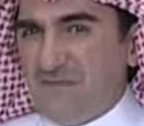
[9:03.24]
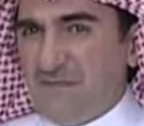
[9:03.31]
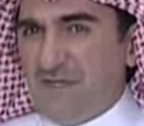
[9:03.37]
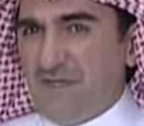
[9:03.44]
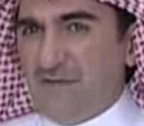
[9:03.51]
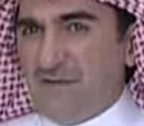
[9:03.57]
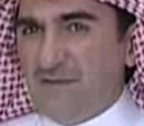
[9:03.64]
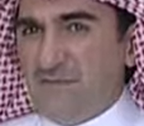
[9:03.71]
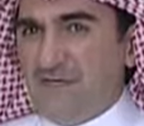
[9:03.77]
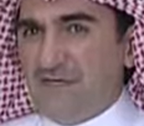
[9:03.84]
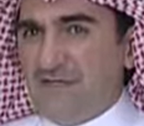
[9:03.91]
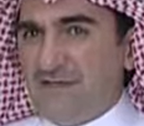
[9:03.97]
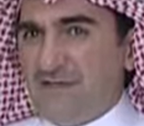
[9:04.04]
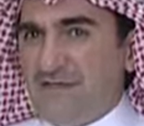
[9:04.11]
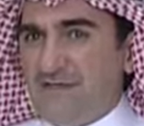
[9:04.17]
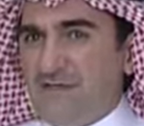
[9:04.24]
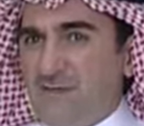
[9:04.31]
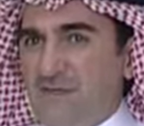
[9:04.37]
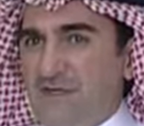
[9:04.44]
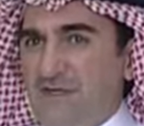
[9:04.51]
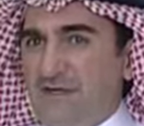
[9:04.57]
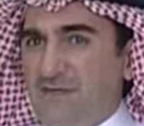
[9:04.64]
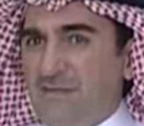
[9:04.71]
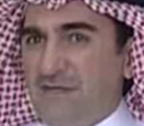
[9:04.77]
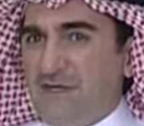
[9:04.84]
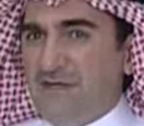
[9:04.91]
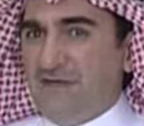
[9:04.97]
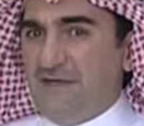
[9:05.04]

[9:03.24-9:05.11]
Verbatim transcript: اذا ما كنت غلطان من من